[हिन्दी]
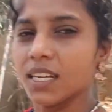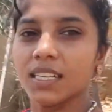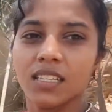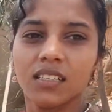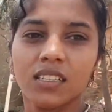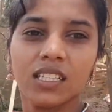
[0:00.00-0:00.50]

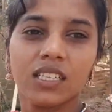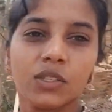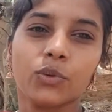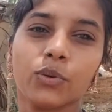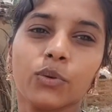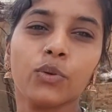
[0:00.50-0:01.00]

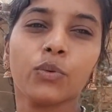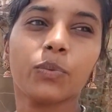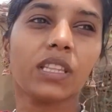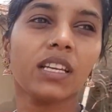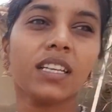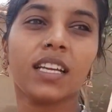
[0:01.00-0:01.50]
इधर उन लोग
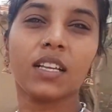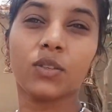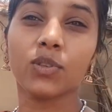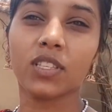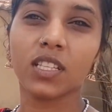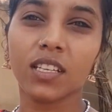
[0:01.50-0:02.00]
पता है क्या
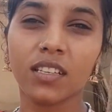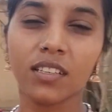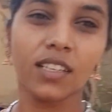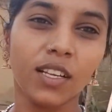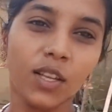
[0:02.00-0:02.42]
सोचते हैं